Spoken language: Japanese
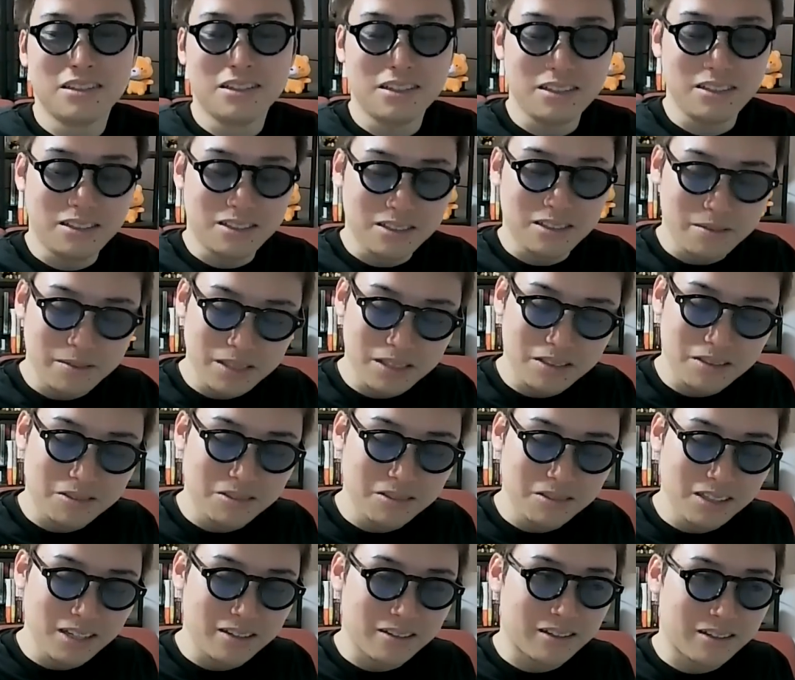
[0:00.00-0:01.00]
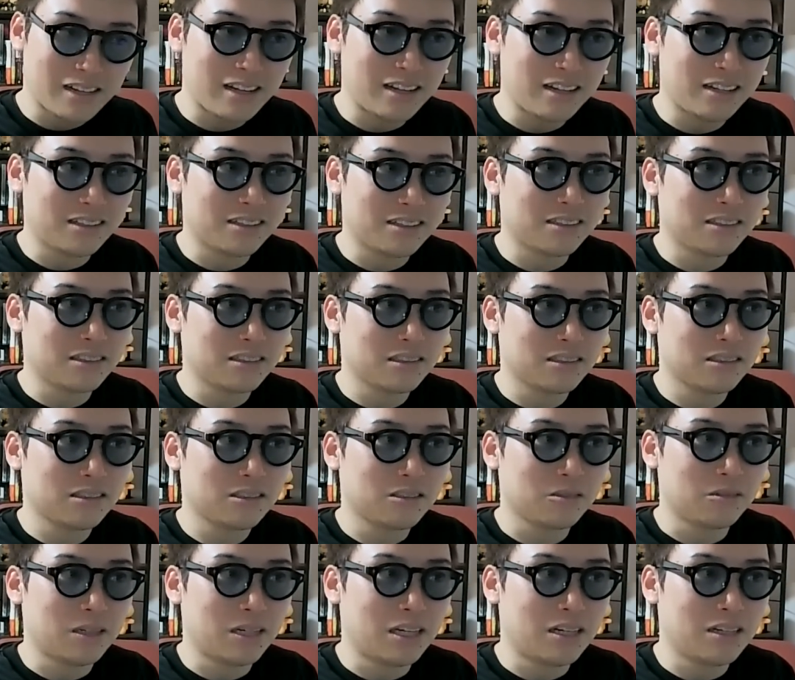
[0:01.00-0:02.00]
はい、ちなみに今回の件、
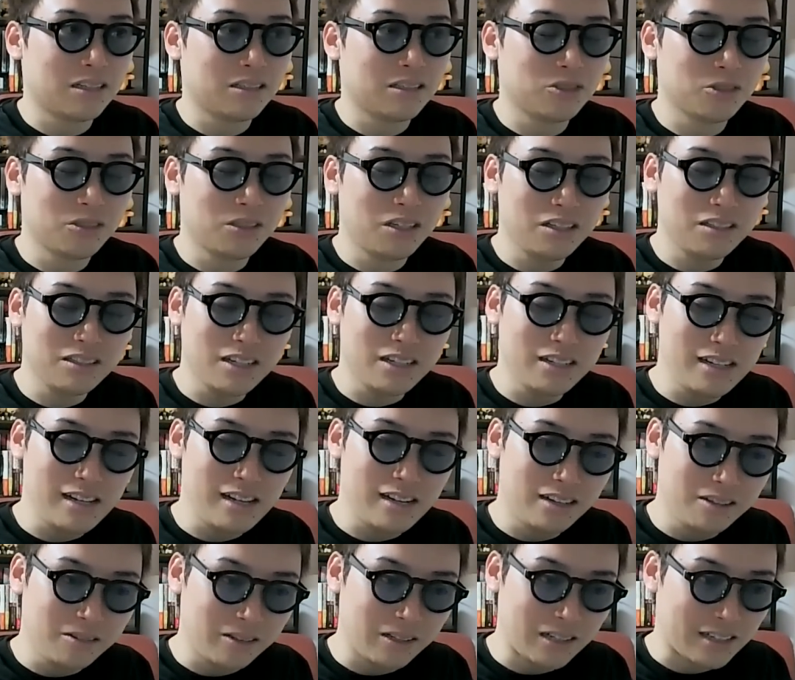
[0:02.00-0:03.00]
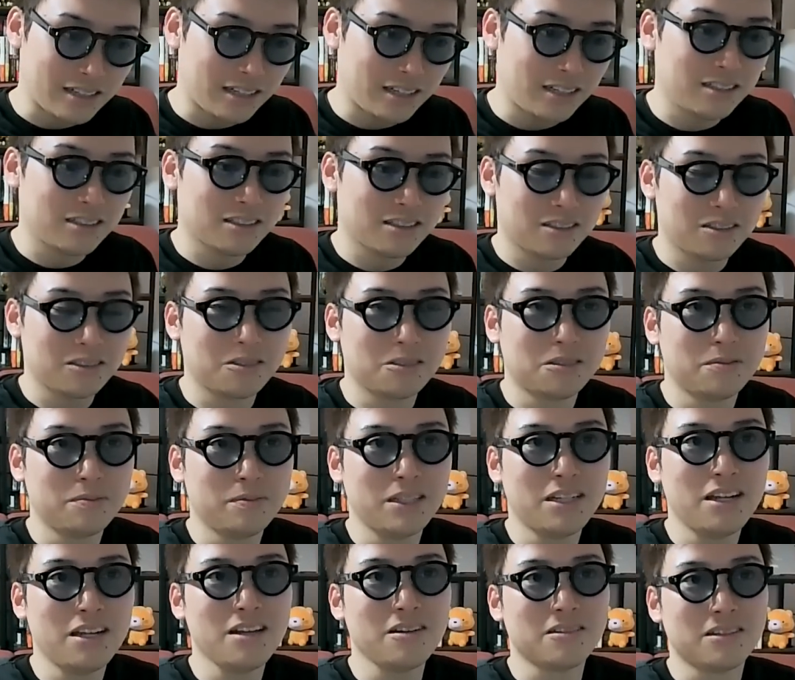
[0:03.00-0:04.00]
とは、直接関係があるわけじゃないんですけど、
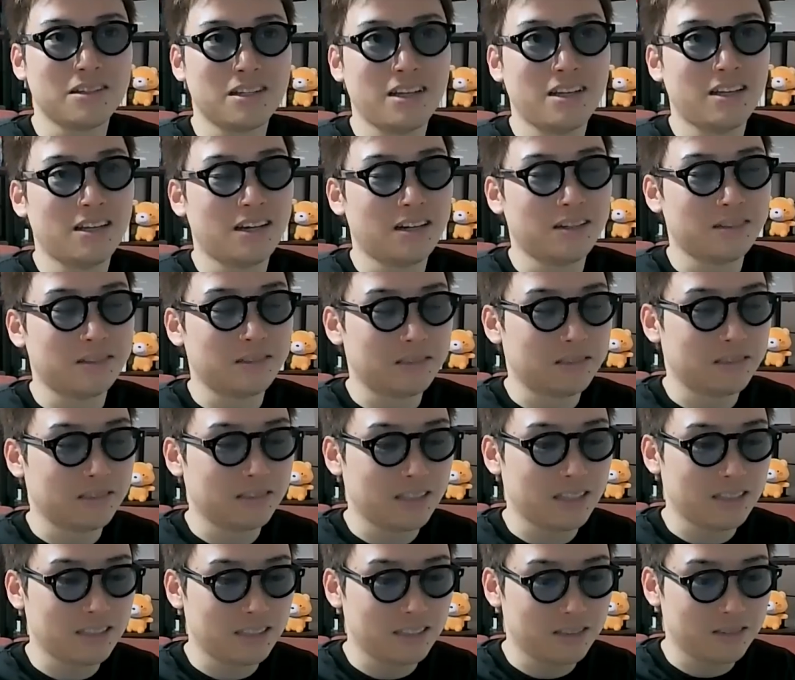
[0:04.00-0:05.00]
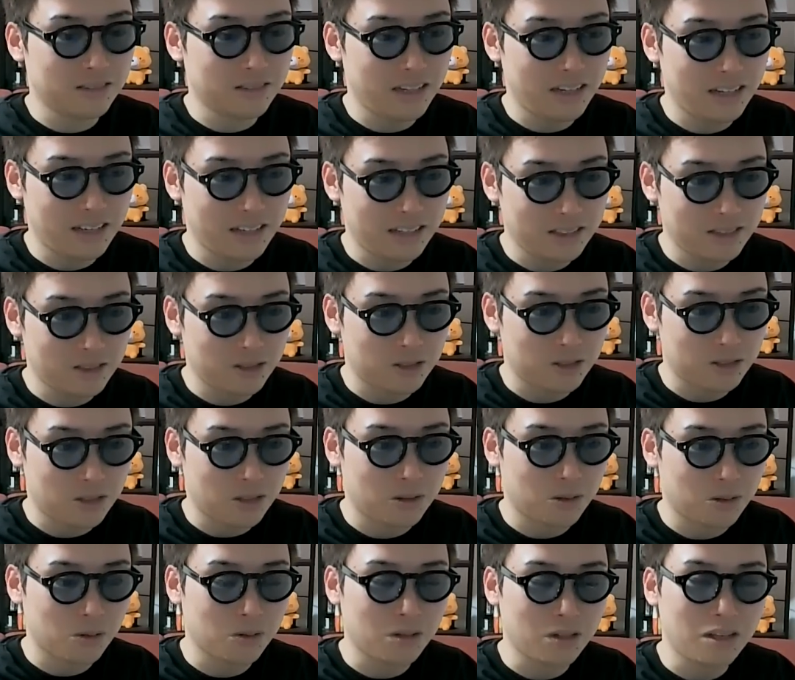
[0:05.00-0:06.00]
最後にね、最新の AI ニュース
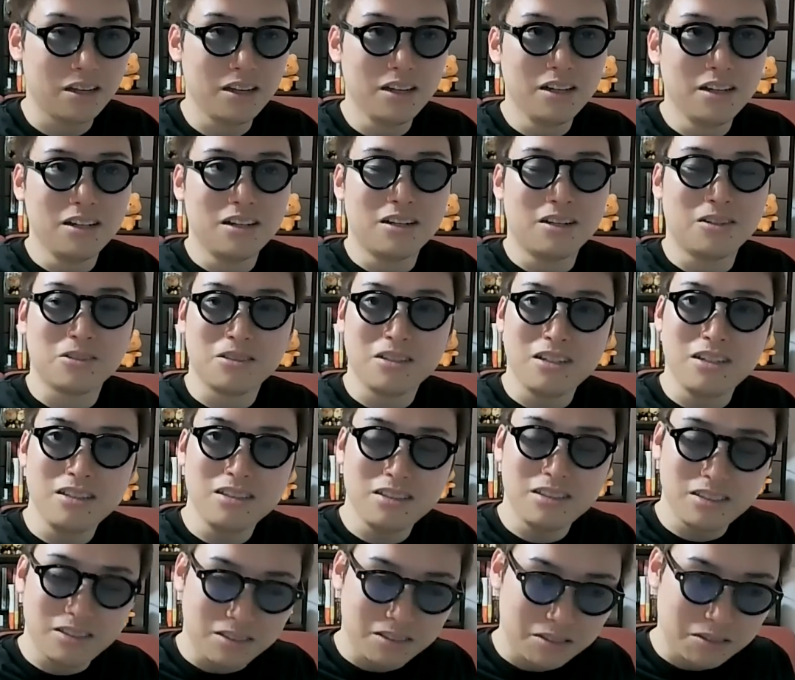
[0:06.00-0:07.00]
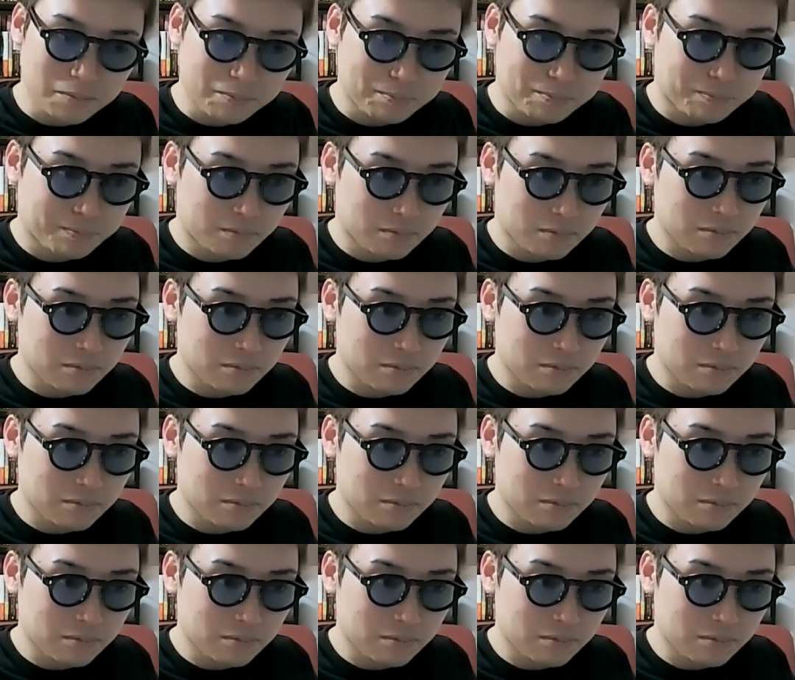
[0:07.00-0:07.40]
ということで、先日、